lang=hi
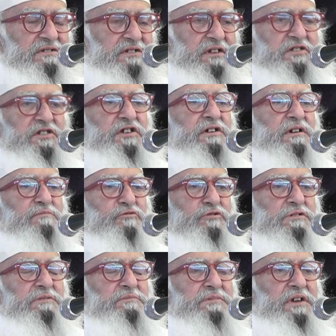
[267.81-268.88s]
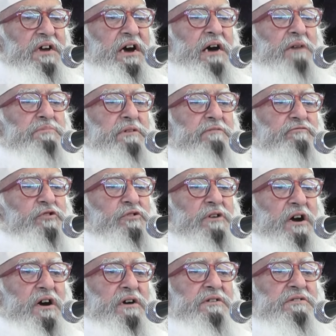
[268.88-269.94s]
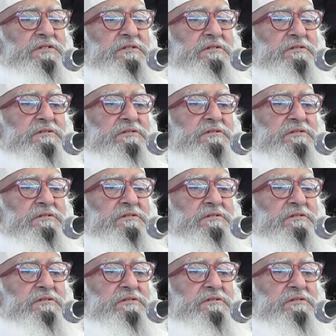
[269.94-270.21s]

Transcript: सर्दी का मौसम था आपने वो कहा